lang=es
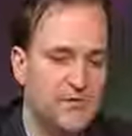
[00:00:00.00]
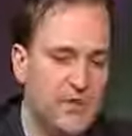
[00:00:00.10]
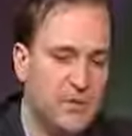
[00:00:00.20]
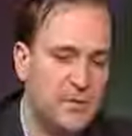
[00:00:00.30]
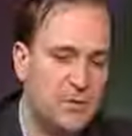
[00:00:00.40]

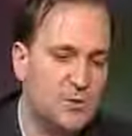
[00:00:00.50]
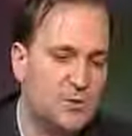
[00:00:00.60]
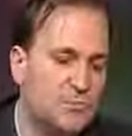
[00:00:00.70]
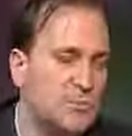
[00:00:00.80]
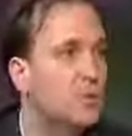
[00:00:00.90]

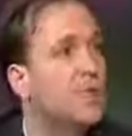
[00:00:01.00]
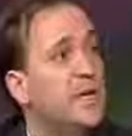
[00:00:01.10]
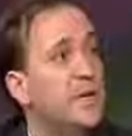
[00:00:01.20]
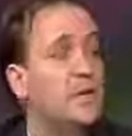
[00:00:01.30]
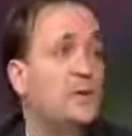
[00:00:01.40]
fragmentos, no,
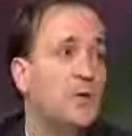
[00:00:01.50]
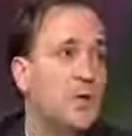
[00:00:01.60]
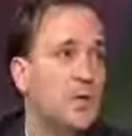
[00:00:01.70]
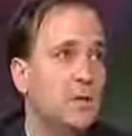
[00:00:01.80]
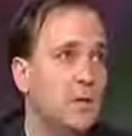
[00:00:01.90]
queda lo
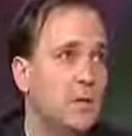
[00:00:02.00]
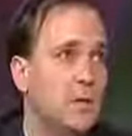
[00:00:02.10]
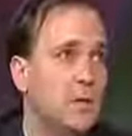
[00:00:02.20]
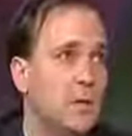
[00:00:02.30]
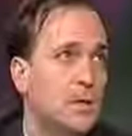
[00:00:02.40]
que eh,